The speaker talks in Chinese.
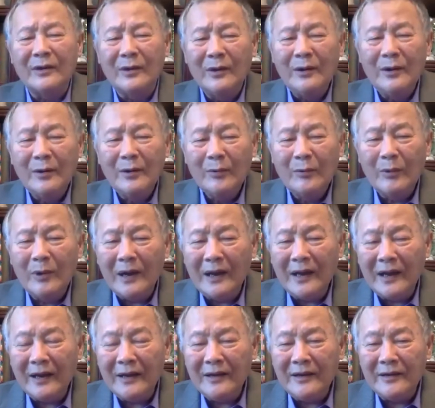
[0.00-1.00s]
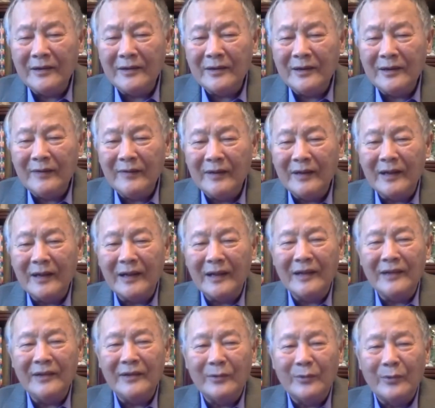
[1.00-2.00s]
晚我也比你们还在
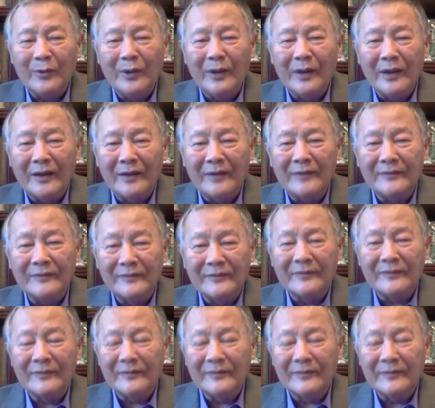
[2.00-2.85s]
纽约呢，嗯